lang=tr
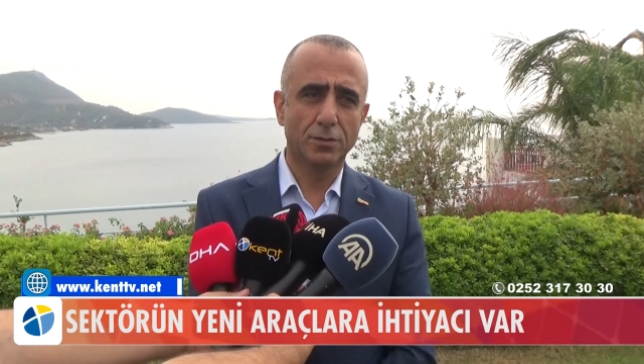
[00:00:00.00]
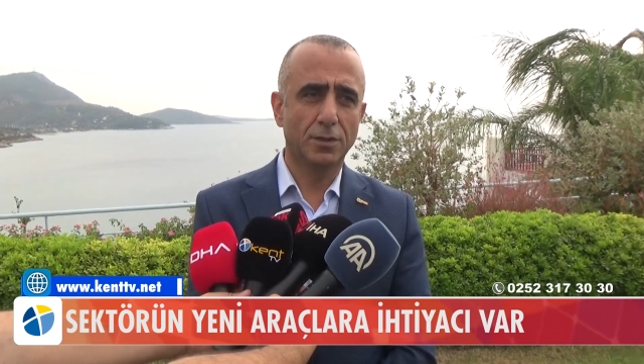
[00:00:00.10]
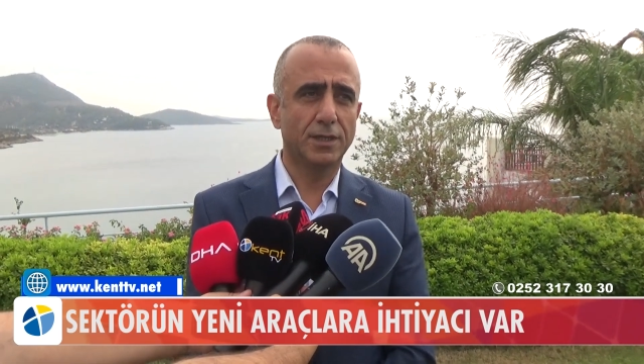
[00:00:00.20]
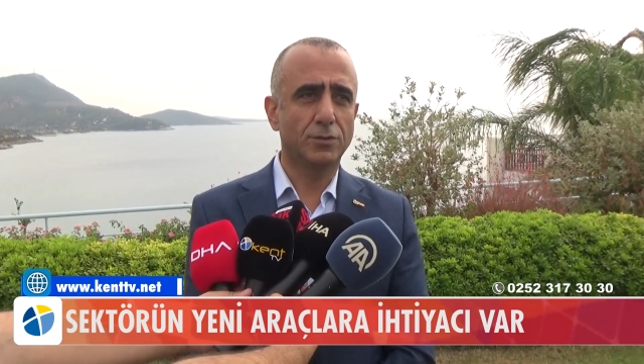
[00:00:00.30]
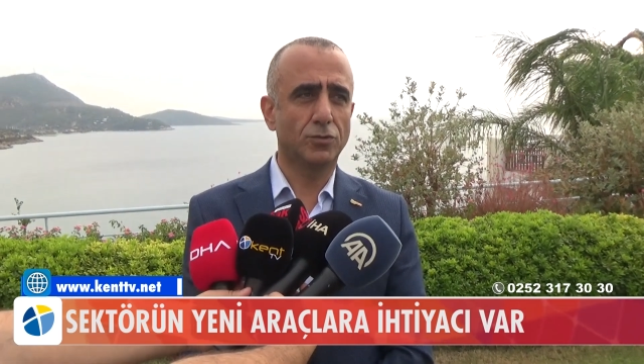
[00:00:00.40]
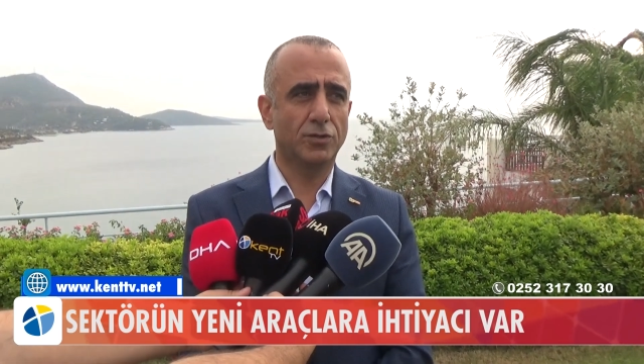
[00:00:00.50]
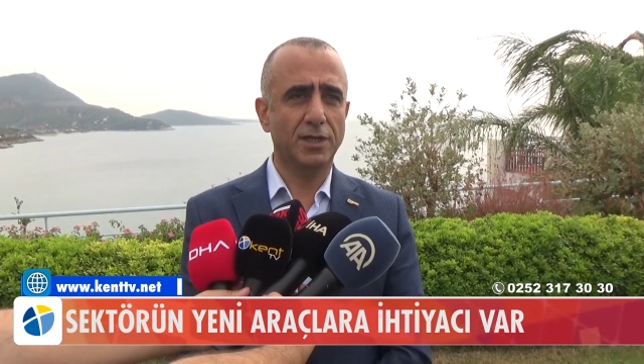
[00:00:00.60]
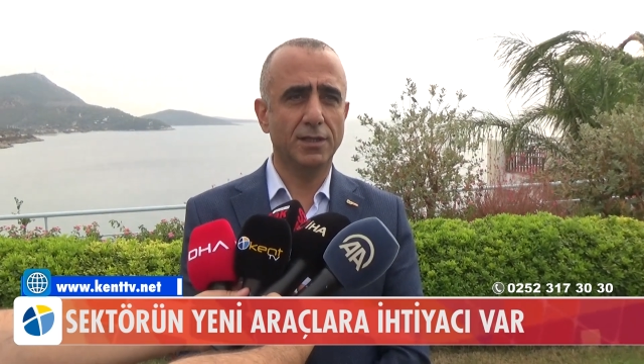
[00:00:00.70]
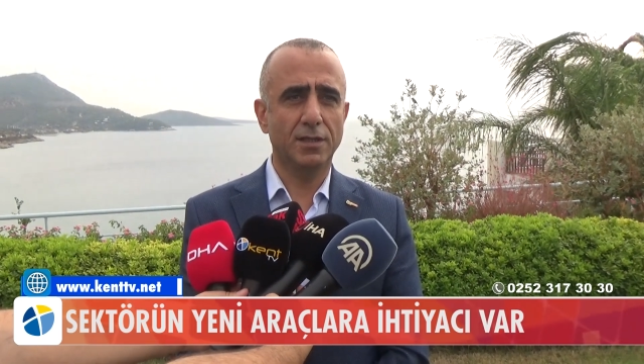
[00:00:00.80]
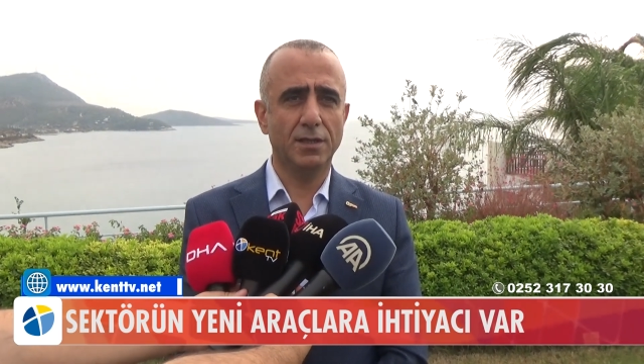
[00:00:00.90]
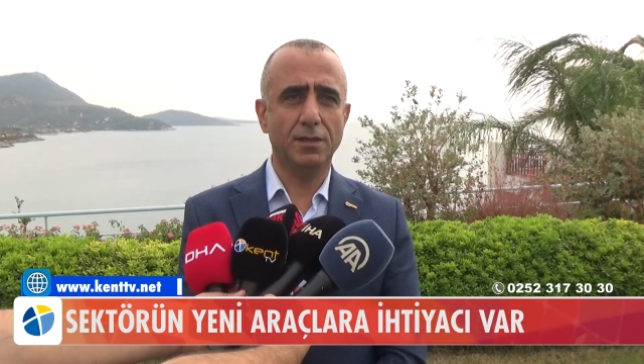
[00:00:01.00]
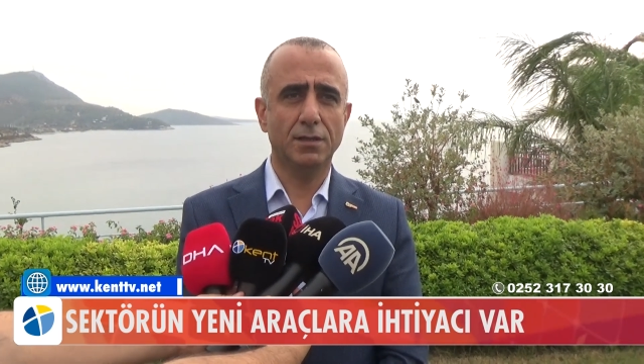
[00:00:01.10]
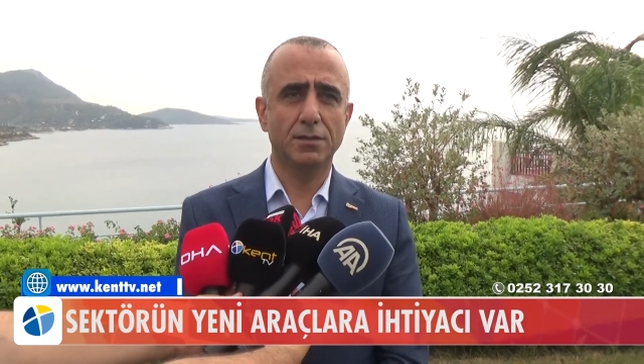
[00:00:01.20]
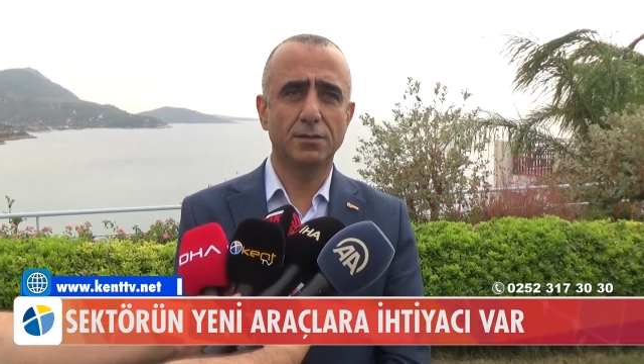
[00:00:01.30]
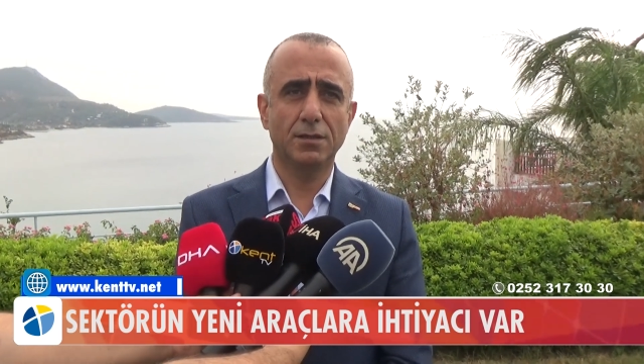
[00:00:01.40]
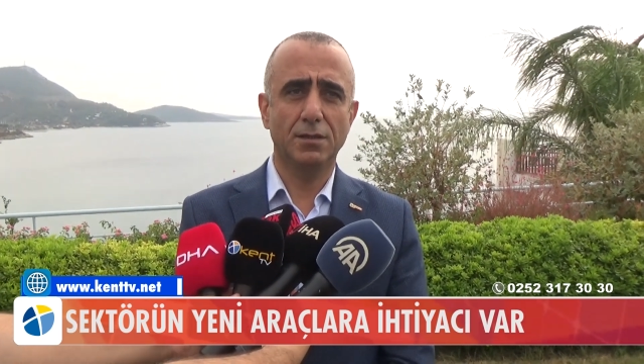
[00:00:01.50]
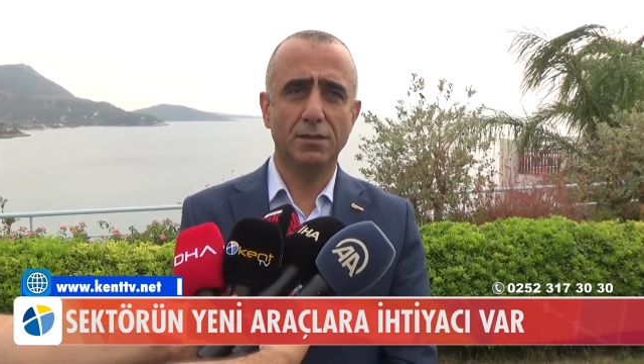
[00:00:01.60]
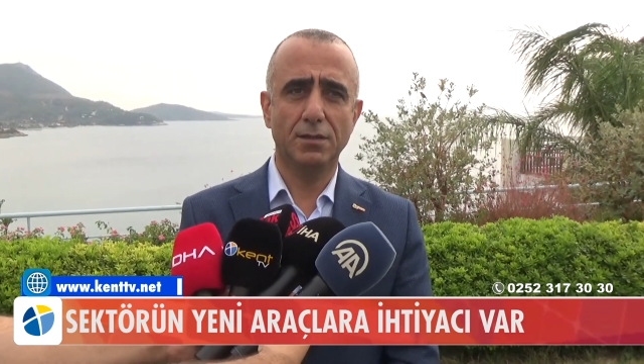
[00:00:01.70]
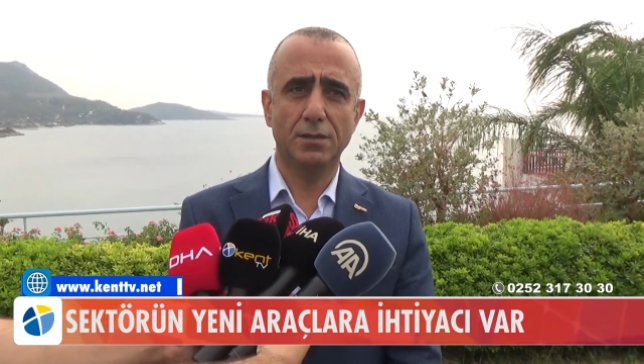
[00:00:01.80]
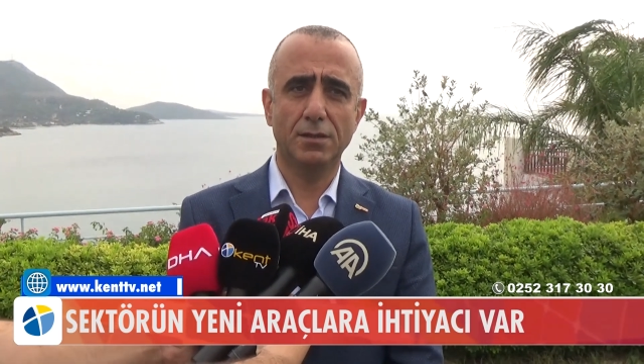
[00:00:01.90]
Ee, Türkiye'de
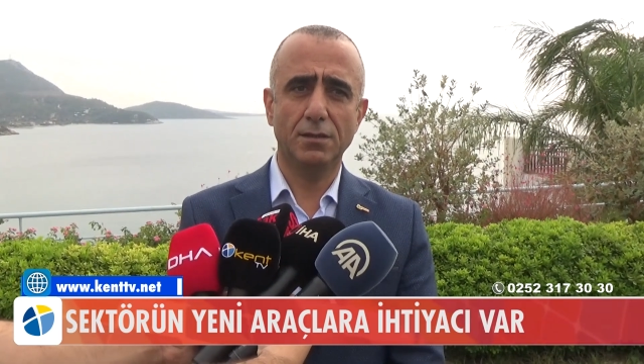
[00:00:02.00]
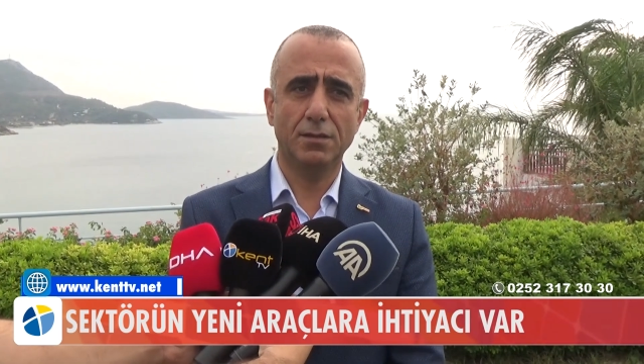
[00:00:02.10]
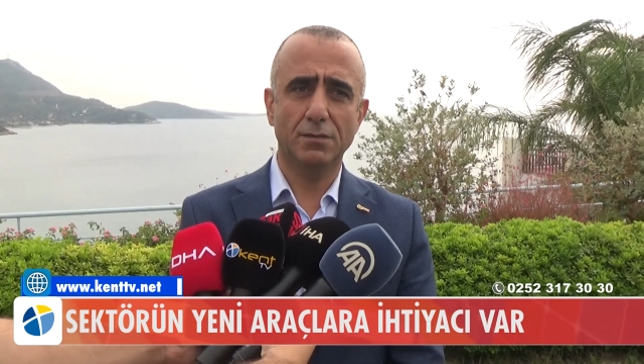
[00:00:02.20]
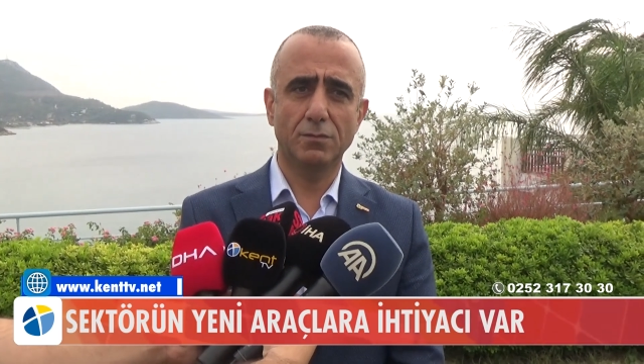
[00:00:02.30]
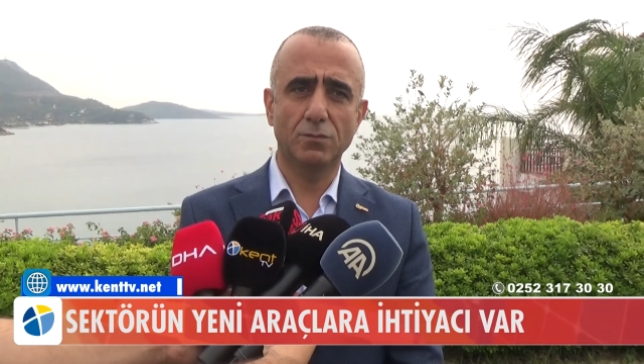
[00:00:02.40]
e,